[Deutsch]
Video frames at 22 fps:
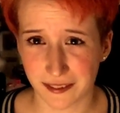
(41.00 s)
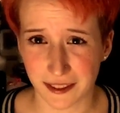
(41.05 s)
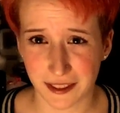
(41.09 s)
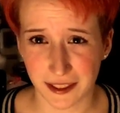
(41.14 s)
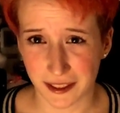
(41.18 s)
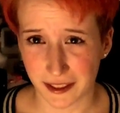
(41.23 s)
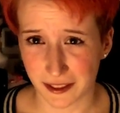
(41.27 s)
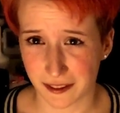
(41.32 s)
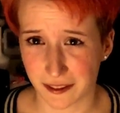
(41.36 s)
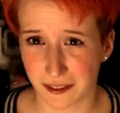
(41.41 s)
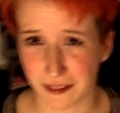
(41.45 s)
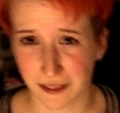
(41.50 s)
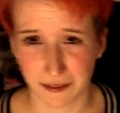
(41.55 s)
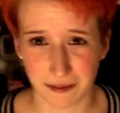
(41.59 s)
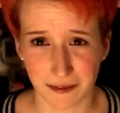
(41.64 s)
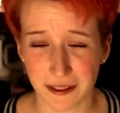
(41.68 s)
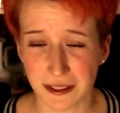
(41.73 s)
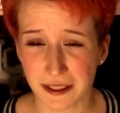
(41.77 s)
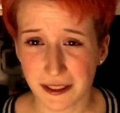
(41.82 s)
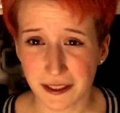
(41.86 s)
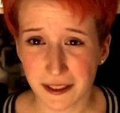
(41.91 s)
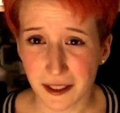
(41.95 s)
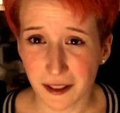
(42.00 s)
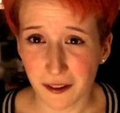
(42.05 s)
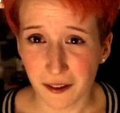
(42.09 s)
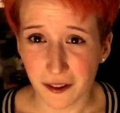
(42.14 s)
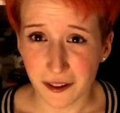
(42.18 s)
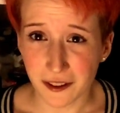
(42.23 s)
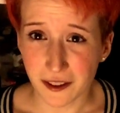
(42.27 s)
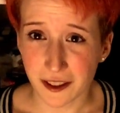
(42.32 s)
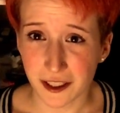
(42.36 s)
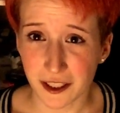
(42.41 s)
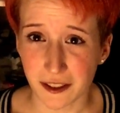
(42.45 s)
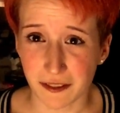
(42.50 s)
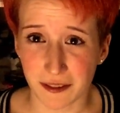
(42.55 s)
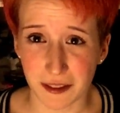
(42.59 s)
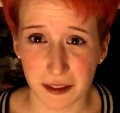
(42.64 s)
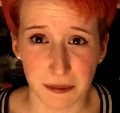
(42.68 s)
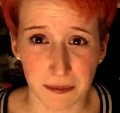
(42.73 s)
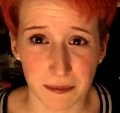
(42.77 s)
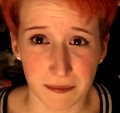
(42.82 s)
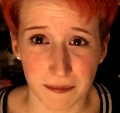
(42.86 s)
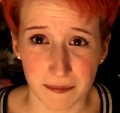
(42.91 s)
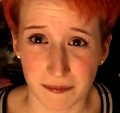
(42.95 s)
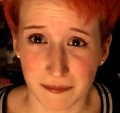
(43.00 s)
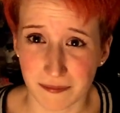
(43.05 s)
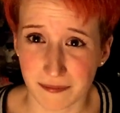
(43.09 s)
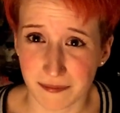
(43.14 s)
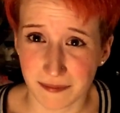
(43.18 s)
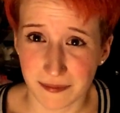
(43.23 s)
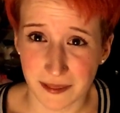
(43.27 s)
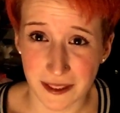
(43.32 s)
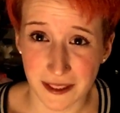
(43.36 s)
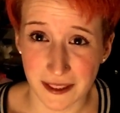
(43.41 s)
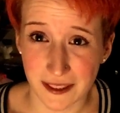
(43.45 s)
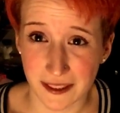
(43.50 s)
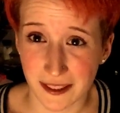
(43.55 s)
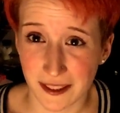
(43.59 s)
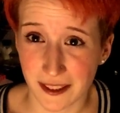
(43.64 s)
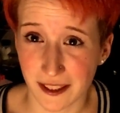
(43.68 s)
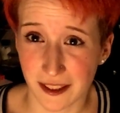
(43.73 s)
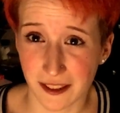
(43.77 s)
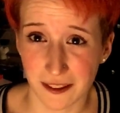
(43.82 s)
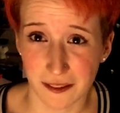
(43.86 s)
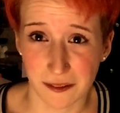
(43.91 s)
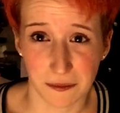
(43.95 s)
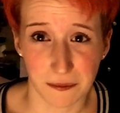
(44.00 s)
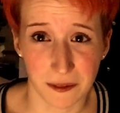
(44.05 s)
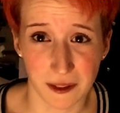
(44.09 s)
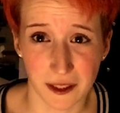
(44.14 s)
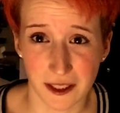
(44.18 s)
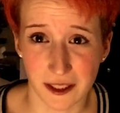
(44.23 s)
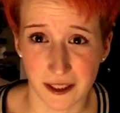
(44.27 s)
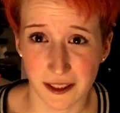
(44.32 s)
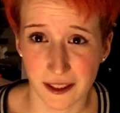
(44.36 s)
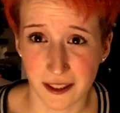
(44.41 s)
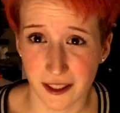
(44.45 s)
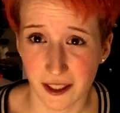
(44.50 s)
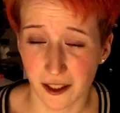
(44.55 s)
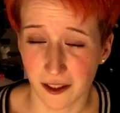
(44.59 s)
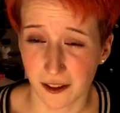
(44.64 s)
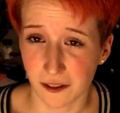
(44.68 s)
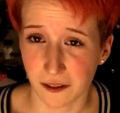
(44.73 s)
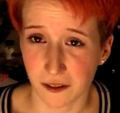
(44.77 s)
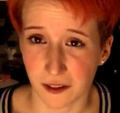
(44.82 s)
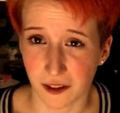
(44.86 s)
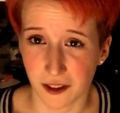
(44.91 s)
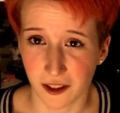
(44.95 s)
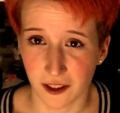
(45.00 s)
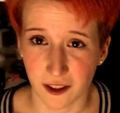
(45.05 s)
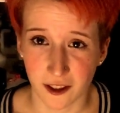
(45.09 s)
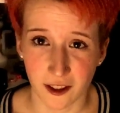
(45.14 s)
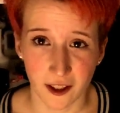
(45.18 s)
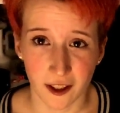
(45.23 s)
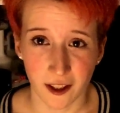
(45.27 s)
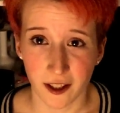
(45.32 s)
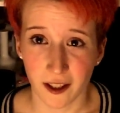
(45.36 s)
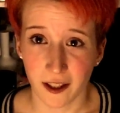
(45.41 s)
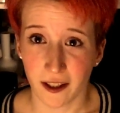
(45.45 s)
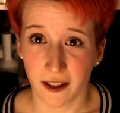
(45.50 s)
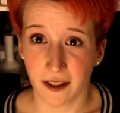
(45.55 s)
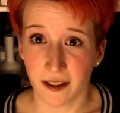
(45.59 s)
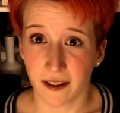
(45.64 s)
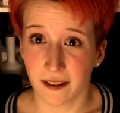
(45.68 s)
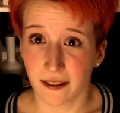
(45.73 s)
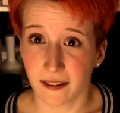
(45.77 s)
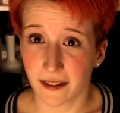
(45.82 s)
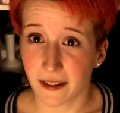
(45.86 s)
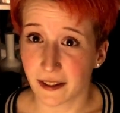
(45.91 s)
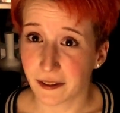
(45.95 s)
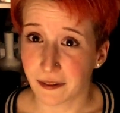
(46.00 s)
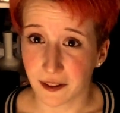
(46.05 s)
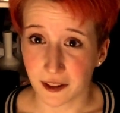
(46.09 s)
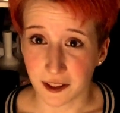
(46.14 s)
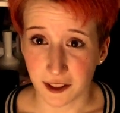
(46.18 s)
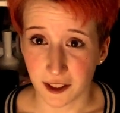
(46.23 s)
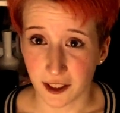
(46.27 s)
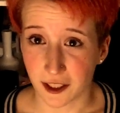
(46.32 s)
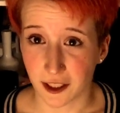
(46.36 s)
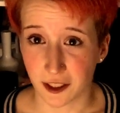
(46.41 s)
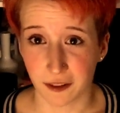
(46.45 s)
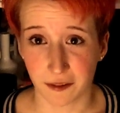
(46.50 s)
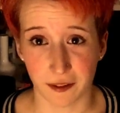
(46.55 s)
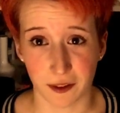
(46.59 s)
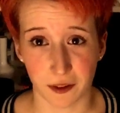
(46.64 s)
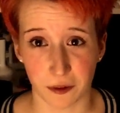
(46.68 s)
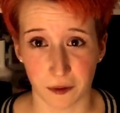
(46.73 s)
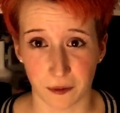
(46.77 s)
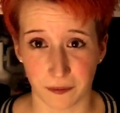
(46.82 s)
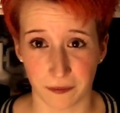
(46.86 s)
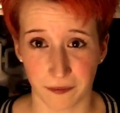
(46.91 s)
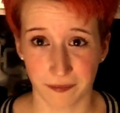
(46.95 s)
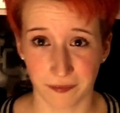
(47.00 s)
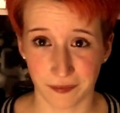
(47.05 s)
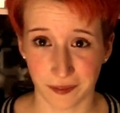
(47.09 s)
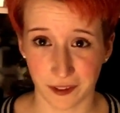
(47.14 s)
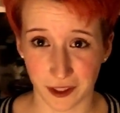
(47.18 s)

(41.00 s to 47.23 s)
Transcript: ich, wissen die Leute nicht, was passiert mit den Tieren oder ich verstehe nicht warum.